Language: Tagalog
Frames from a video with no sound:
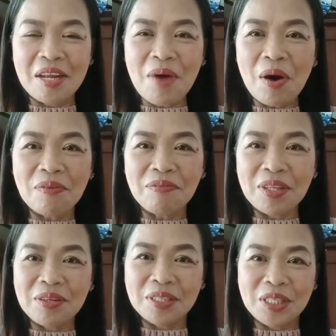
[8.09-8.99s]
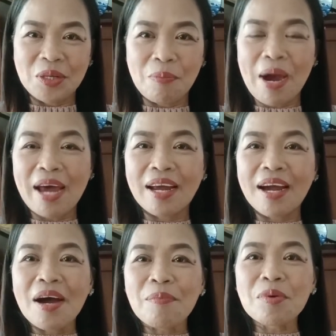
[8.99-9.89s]
ginawa kong video ito
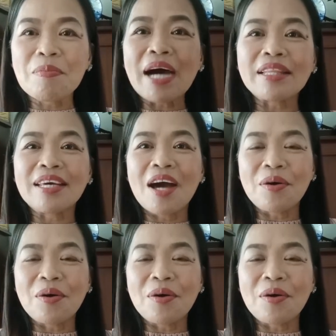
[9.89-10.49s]
para bumati